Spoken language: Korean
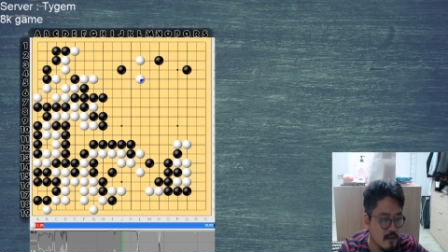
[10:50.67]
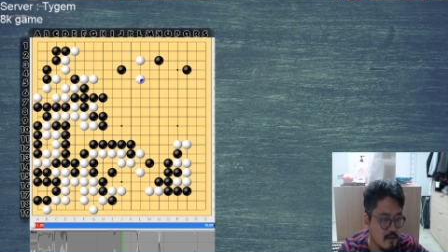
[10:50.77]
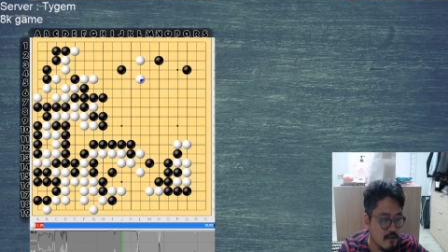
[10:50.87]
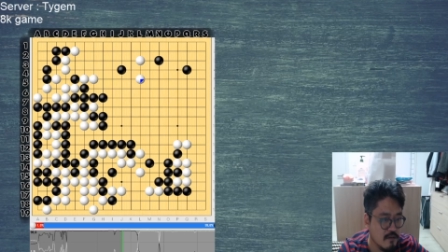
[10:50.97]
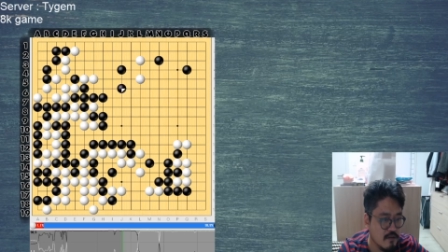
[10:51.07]

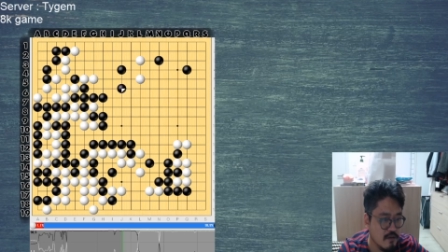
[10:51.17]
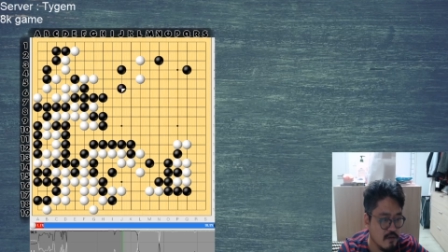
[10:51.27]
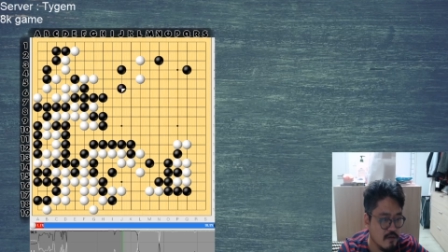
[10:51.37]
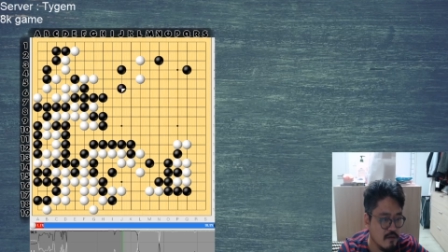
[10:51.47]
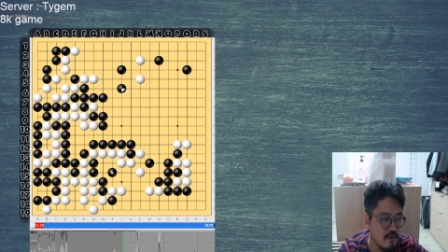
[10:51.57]

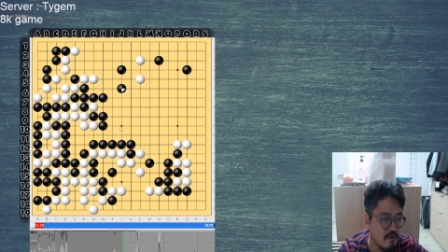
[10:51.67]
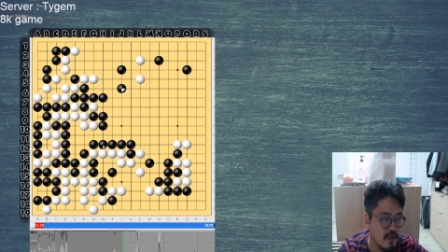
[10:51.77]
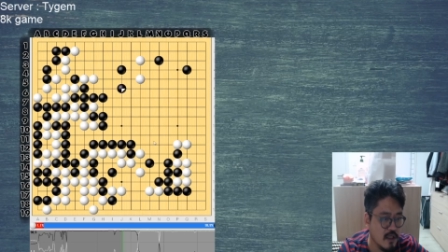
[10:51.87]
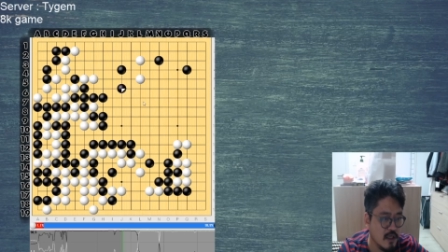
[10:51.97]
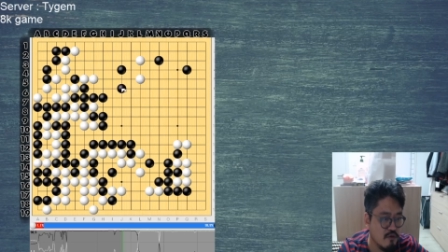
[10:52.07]
그쵸? 그리고
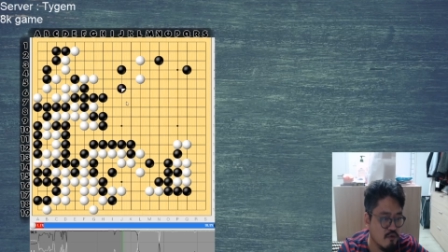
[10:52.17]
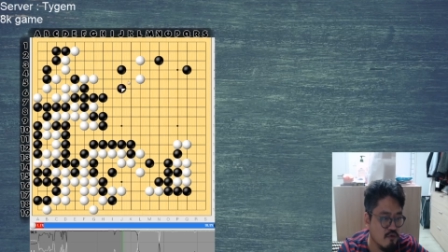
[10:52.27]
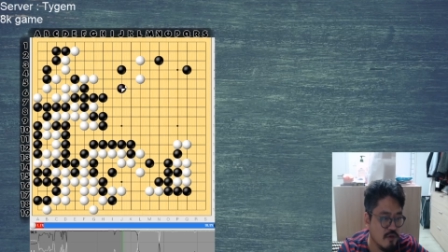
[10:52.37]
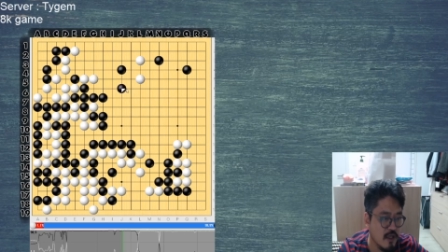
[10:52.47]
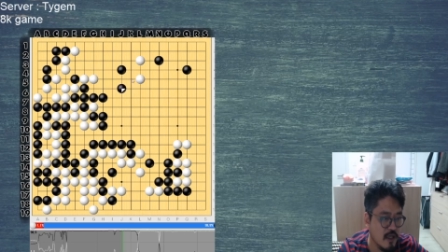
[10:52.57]
여기가
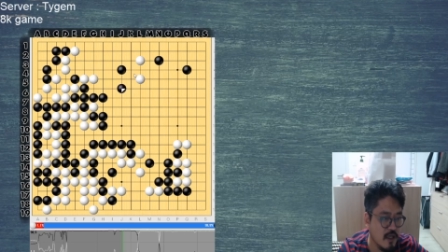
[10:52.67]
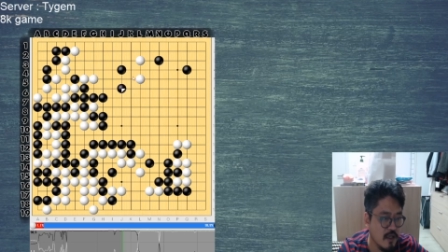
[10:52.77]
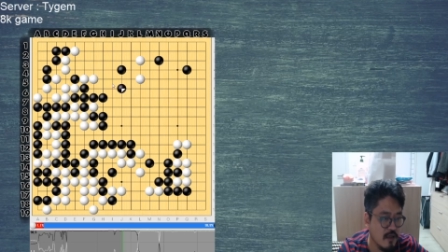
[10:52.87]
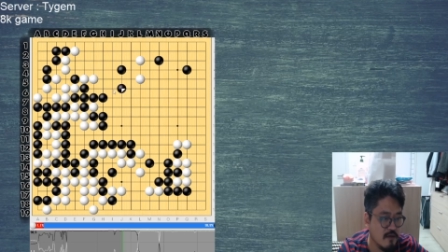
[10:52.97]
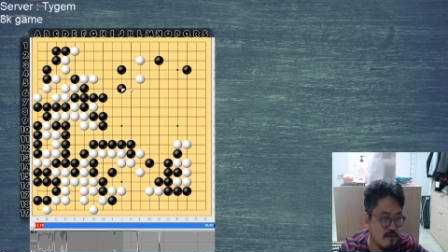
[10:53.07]
좋은데
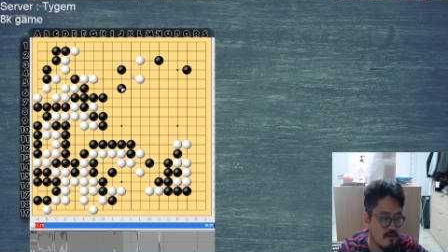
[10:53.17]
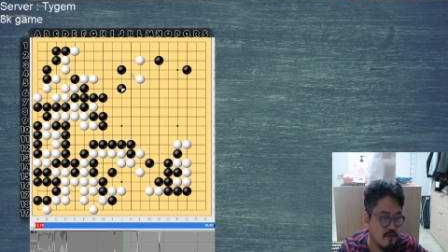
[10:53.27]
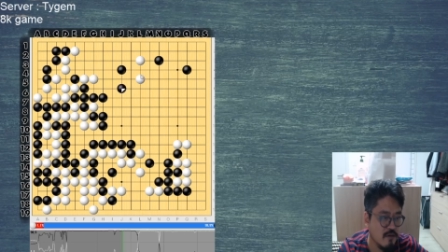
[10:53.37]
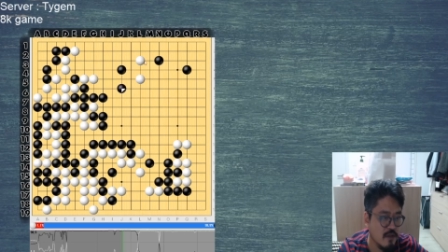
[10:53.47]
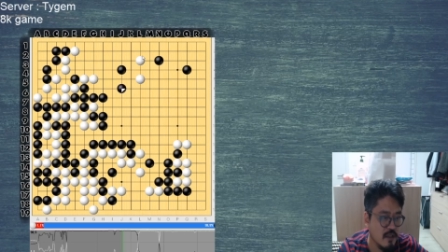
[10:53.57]
그쵸?